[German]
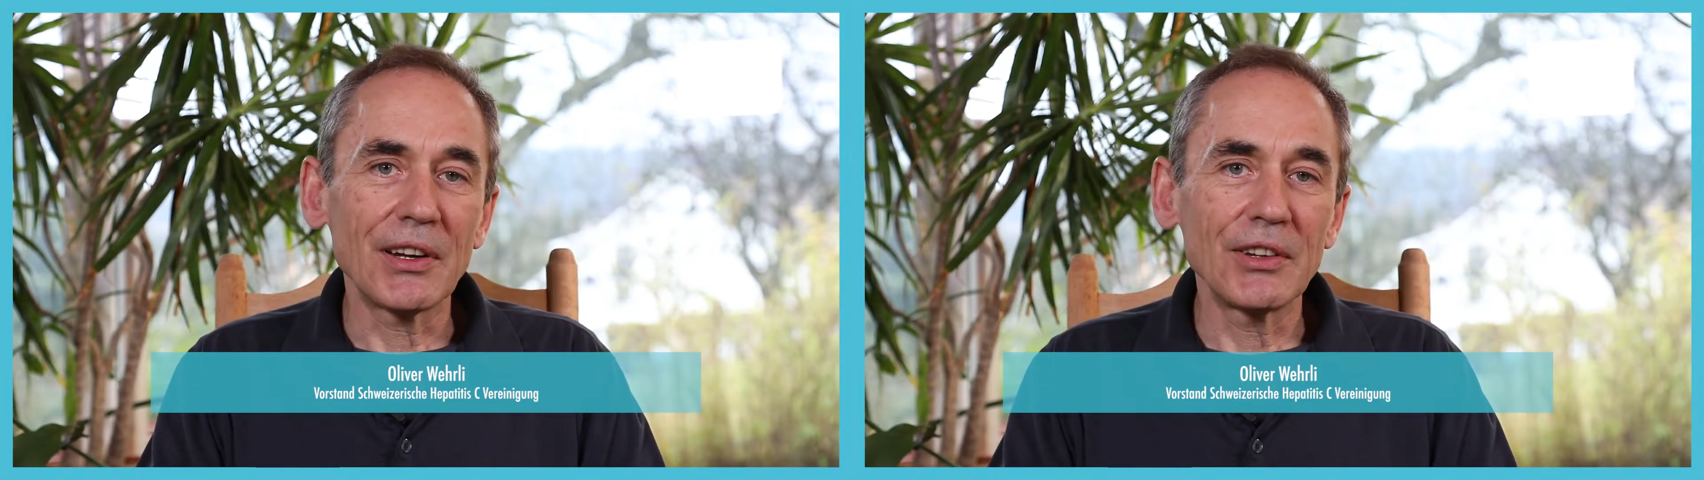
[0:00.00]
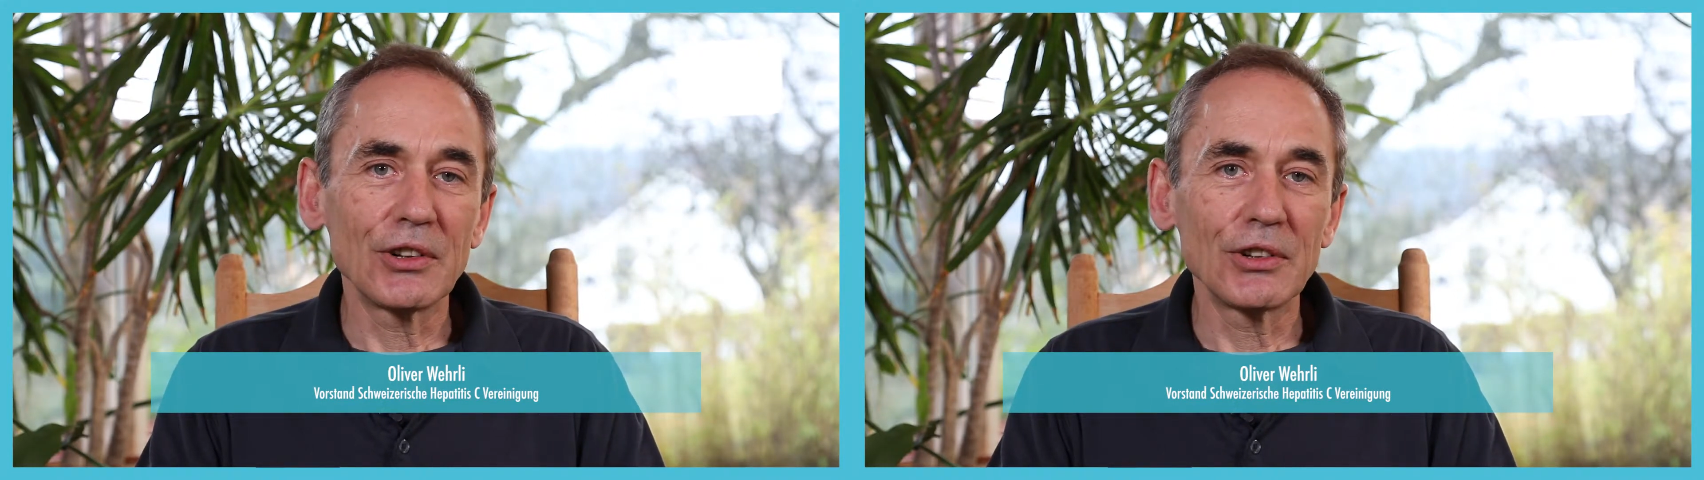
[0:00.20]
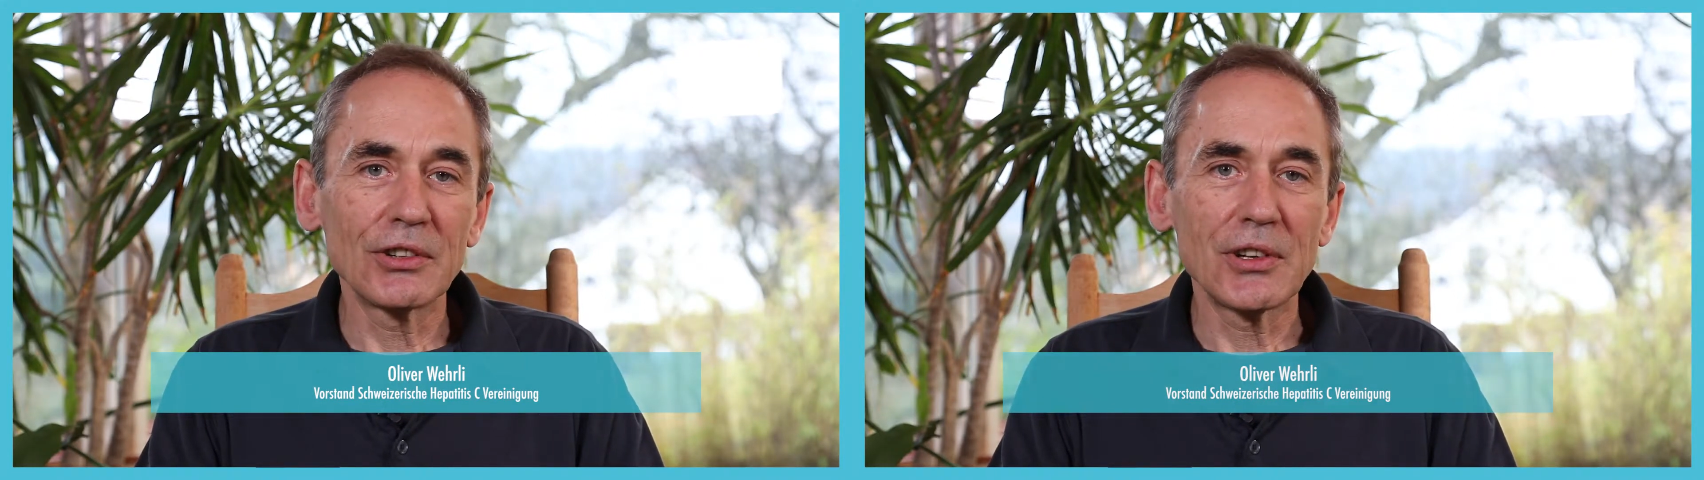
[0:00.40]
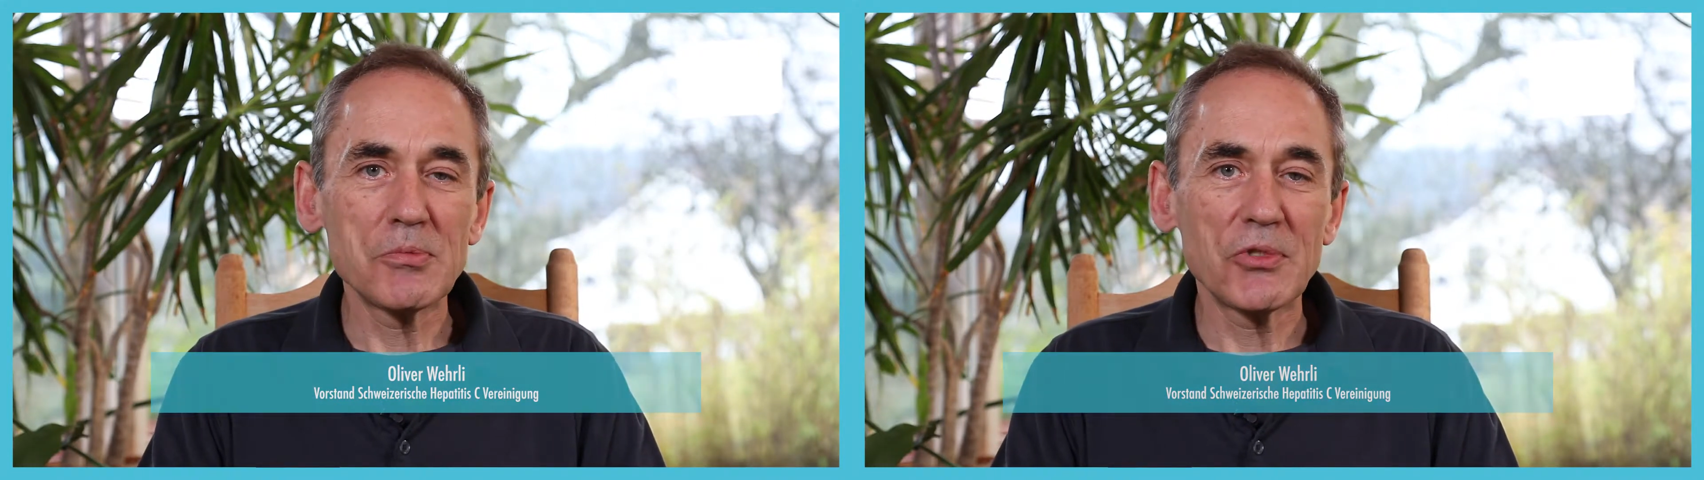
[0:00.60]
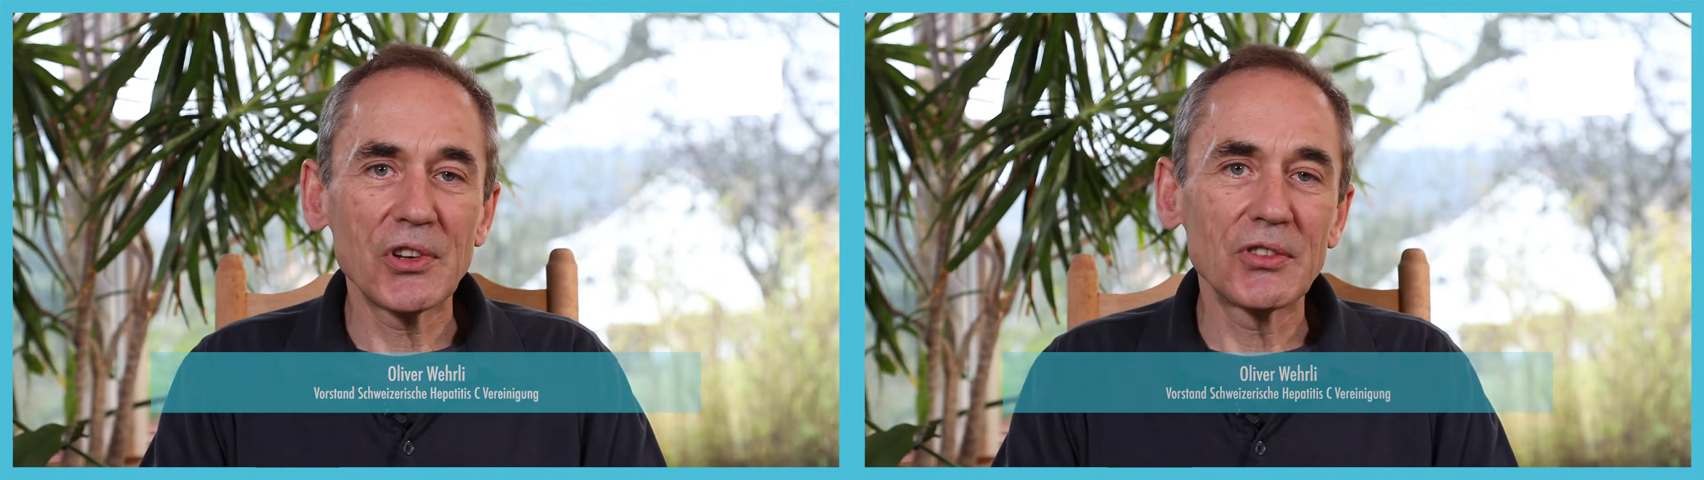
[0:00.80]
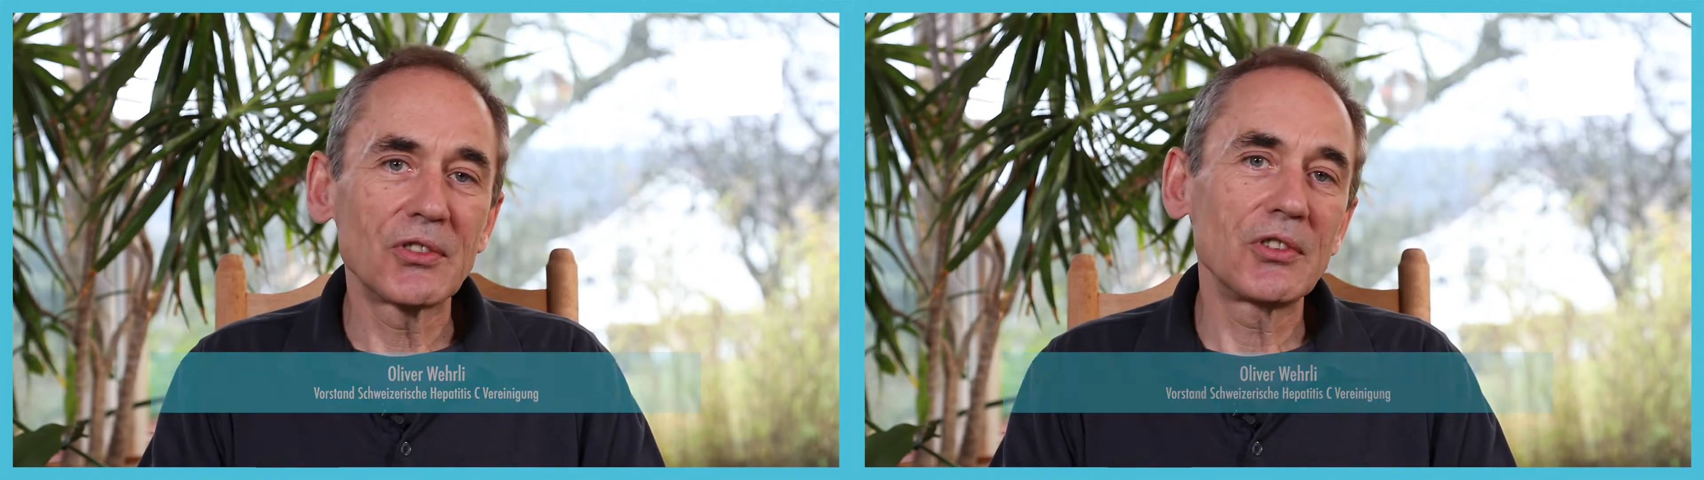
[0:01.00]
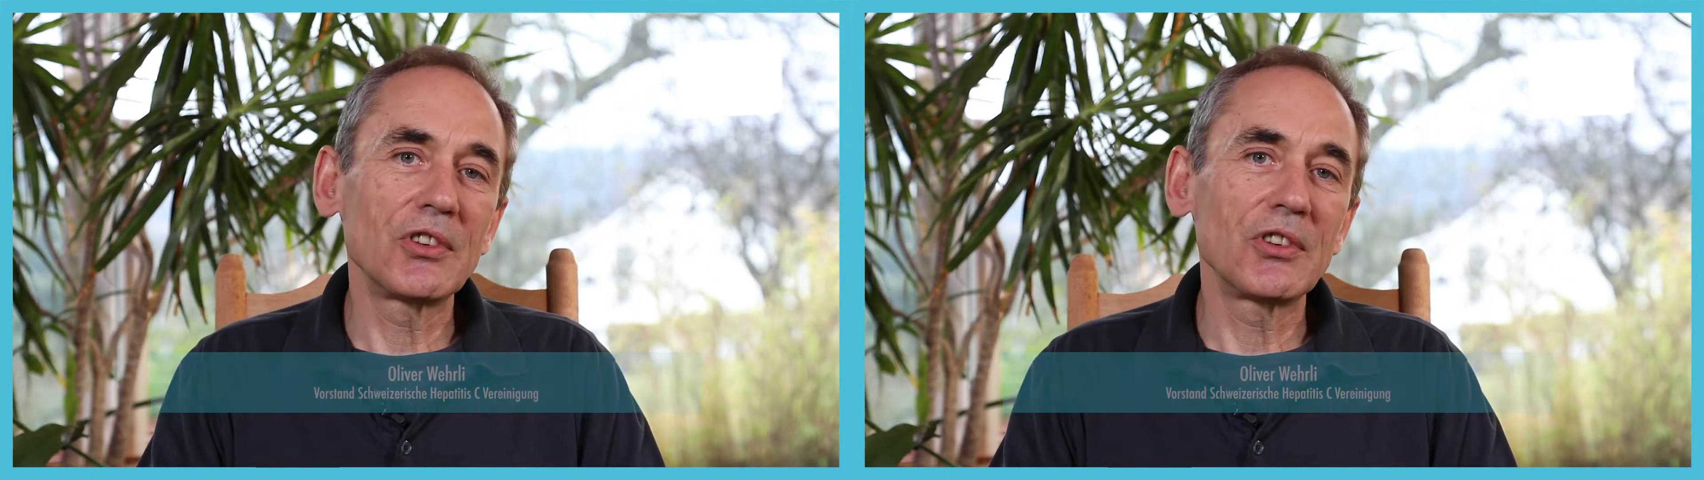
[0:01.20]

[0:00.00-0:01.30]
Jahren gibt es jetzt